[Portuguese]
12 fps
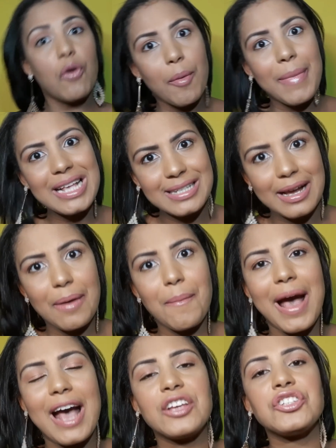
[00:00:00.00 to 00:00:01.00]
começa com a
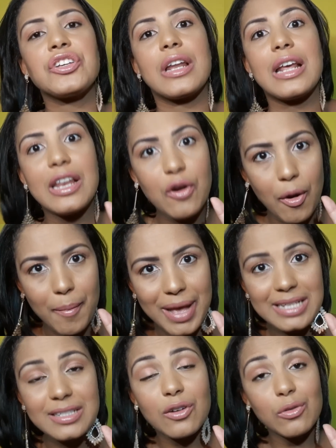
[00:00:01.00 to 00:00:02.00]
máscara, ele
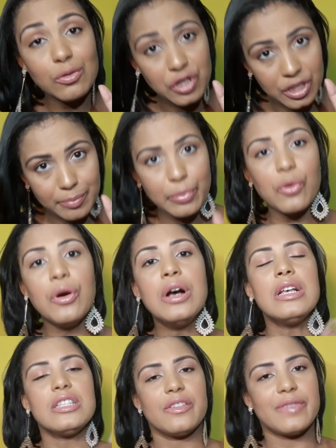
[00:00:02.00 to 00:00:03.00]
começa com o shampoo.
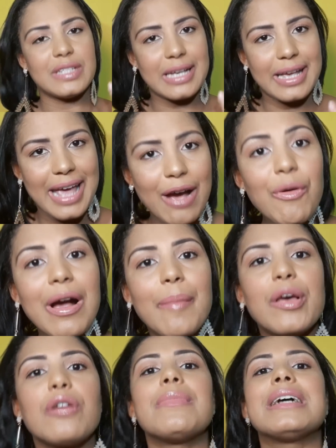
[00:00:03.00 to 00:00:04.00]
Se você quer um
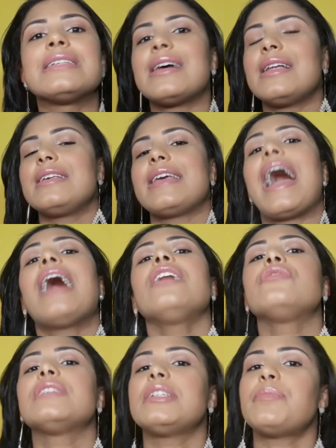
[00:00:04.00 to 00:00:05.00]
cabelo mais
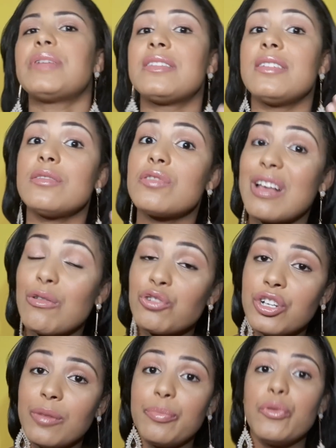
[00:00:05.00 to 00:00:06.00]
alinhado, você precisa usar um
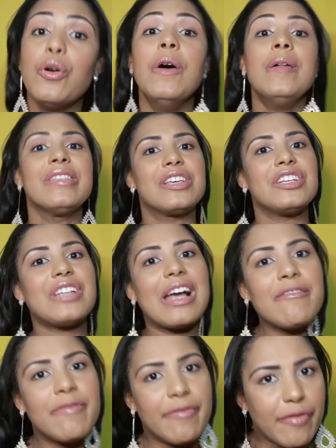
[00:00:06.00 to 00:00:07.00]
shampoo que
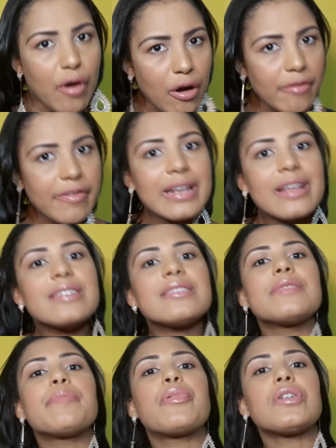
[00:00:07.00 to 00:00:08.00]
já envolva
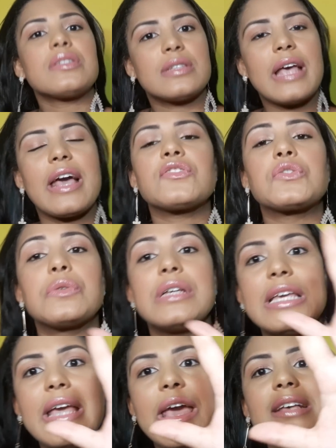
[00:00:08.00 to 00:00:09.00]
nesse processo.
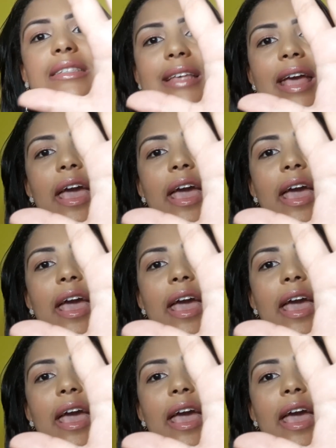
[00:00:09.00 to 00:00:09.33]
E esse